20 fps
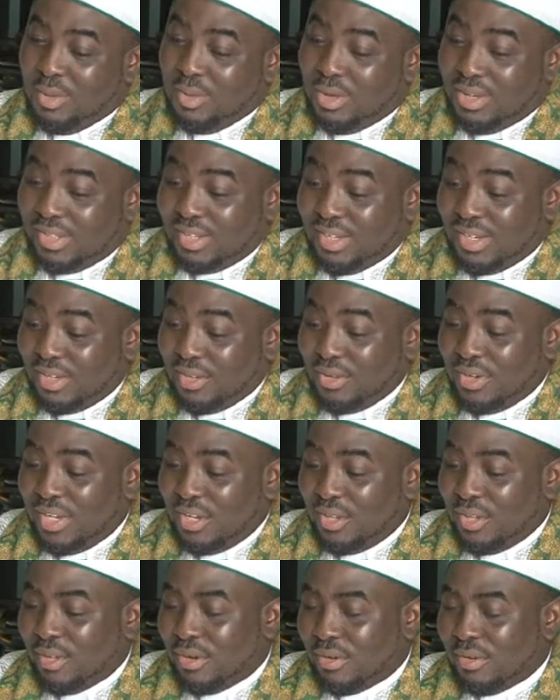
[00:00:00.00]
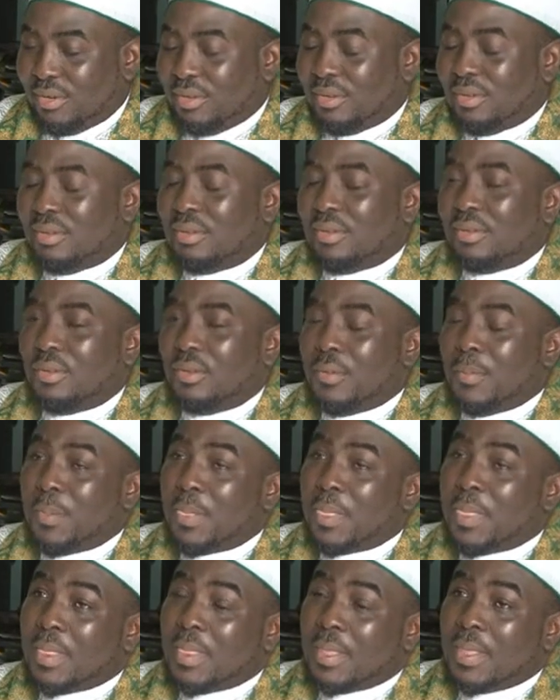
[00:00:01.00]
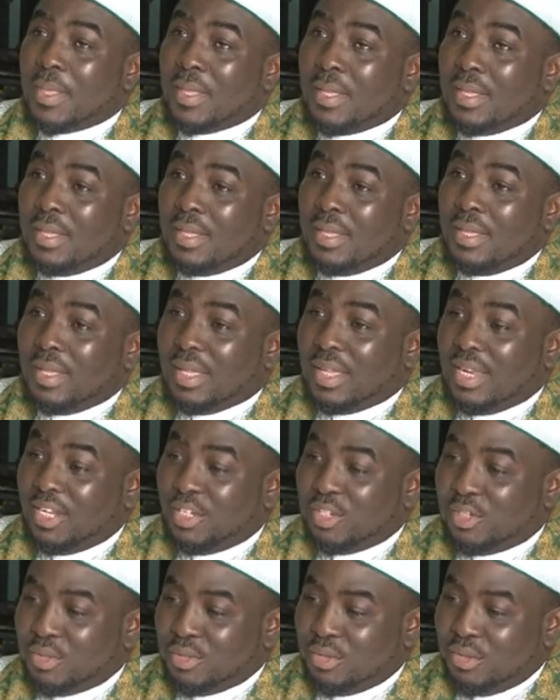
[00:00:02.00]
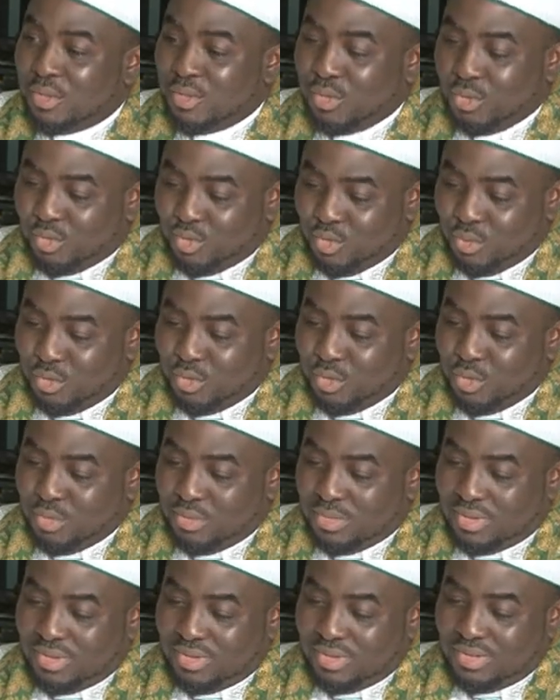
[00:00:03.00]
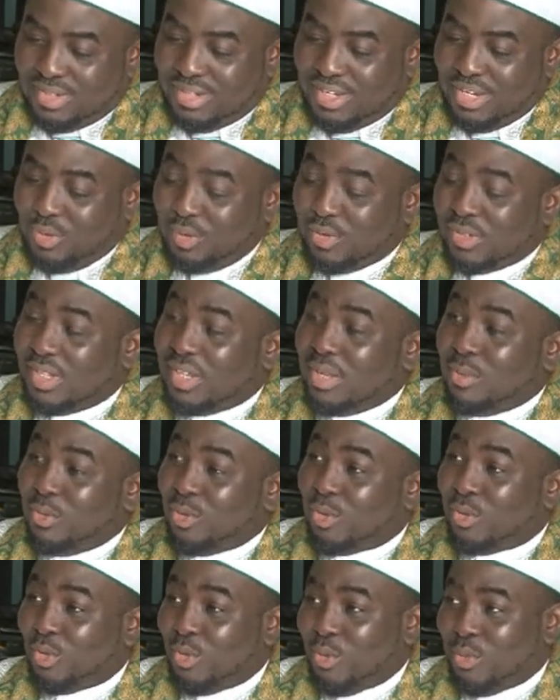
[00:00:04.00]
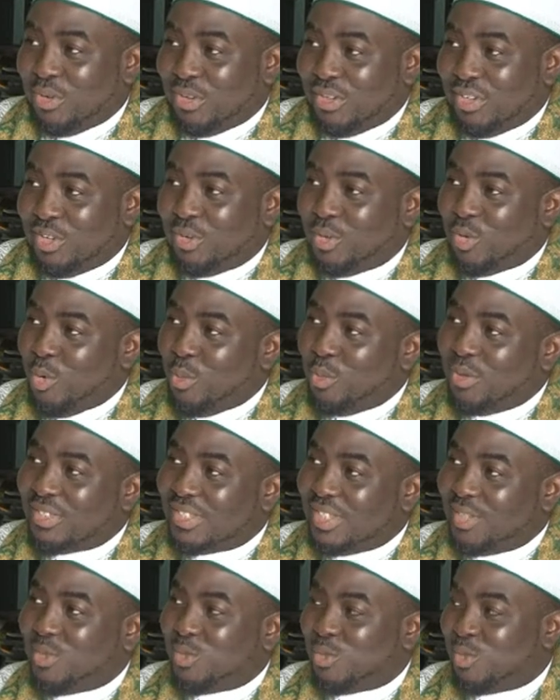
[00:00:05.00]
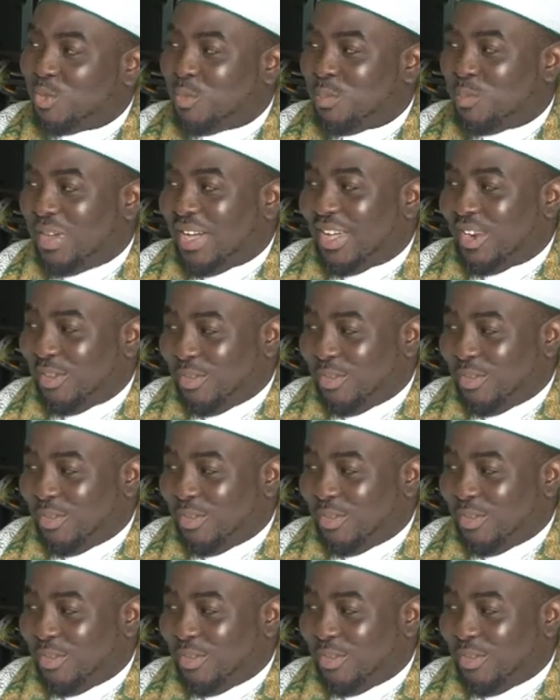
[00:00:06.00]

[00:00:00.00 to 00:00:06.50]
En tant que leader euh, religieux, surtout musulman, il nous est d'abord recommandé de commencer toujours par